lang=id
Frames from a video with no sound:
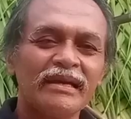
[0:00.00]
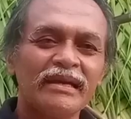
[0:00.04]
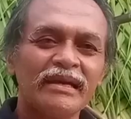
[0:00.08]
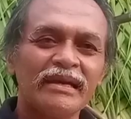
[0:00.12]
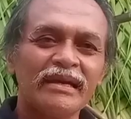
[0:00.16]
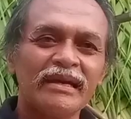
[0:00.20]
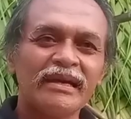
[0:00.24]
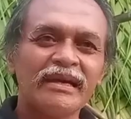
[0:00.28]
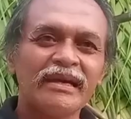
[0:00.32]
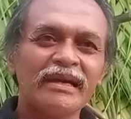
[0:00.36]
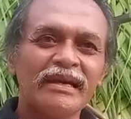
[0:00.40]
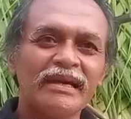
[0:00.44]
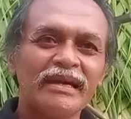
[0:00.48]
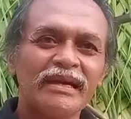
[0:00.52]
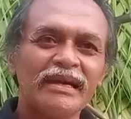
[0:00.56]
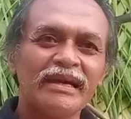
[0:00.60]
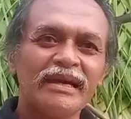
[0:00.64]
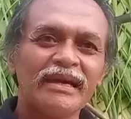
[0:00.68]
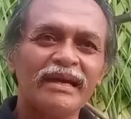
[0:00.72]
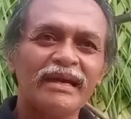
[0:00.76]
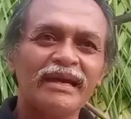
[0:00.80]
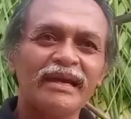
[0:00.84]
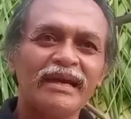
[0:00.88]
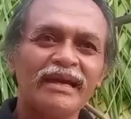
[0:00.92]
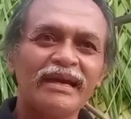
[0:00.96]
Proses
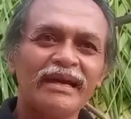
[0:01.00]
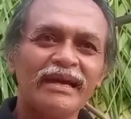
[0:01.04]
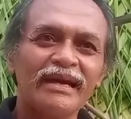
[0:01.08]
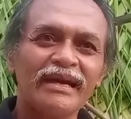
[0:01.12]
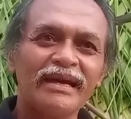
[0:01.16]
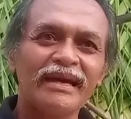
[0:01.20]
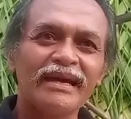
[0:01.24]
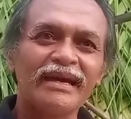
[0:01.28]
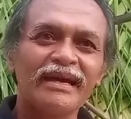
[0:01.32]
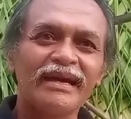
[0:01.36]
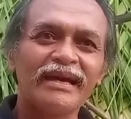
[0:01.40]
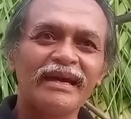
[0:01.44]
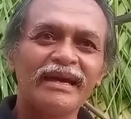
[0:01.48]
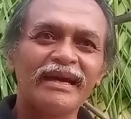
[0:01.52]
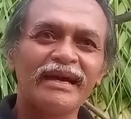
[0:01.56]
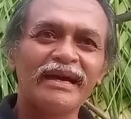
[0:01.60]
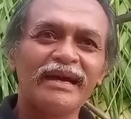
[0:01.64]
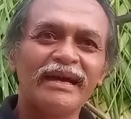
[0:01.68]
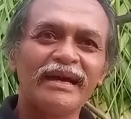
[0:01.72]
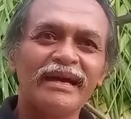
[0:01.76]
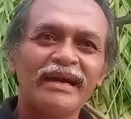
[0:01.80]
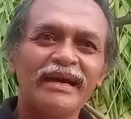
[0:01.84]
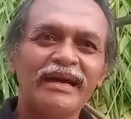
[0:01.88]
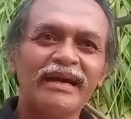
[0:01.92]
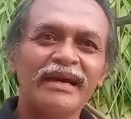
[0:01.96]
pembuatan apa ini?
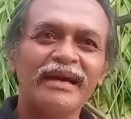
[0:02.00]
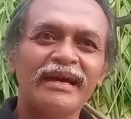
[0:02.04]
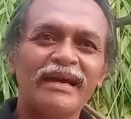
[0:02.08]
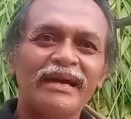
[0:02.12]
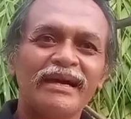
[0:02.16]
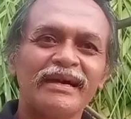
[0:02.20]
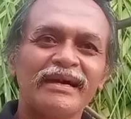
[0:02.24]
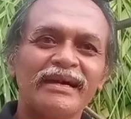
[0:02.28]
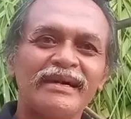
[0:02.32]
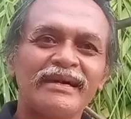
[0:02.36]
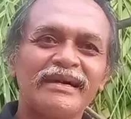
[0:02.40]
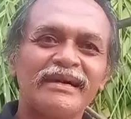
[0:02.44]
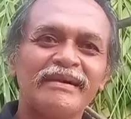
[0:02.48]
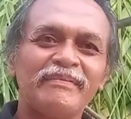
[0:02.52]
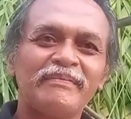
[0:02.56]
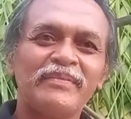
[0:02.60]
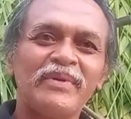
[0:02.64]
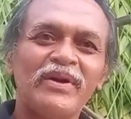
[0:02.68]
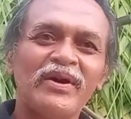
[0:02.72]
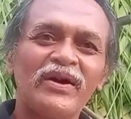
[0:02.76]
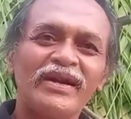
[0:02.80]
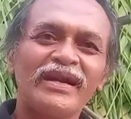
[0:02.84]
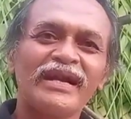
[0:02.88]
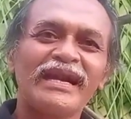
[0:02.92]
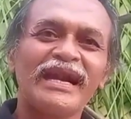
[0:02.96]
Uh,
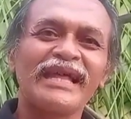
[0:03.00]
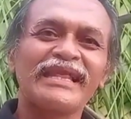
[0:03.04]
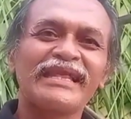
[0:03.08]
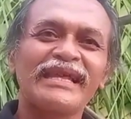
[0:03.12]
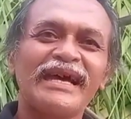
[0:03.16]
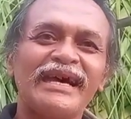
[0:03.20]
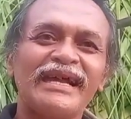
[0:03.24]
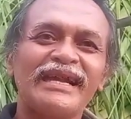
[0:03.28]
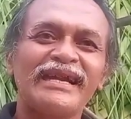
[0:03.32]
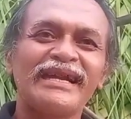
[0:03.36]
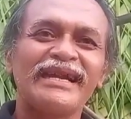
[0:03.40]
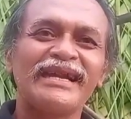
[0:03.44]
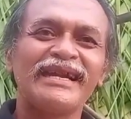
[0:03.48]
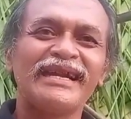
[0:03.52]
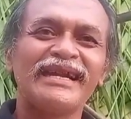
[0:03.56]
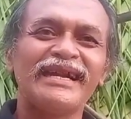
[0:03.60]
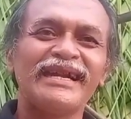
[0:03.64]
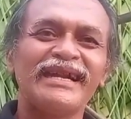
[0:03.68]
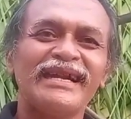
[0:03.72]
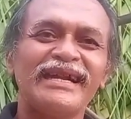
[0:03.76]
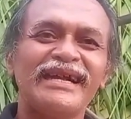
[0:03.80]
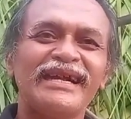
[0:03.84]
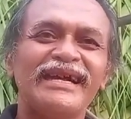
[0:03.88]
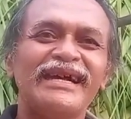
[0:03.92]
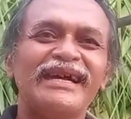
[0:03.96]
pohon Natal
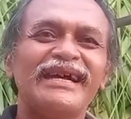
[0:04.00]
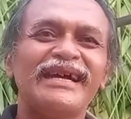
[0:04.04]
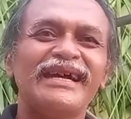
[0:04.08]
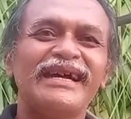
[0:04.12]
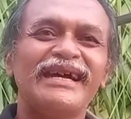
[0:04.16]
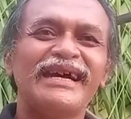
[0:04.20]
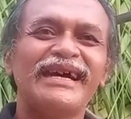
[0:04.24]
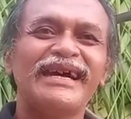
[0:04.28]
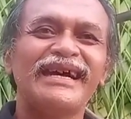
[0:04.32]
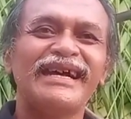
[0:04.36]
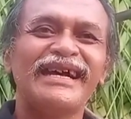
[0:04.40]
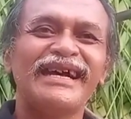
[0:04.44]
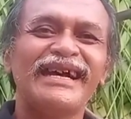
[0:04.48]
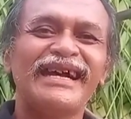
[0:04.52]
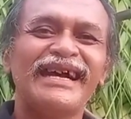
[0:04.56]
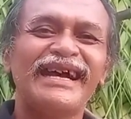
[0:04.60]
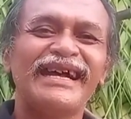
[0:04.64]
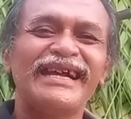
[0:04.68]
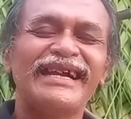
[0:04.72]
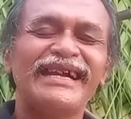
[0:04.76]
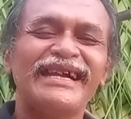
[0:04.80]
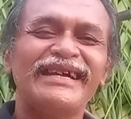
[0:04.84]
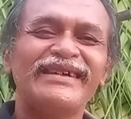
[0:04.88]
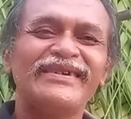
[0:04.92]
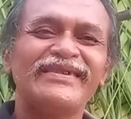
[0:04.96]

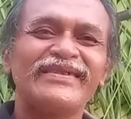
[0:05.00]
terbuat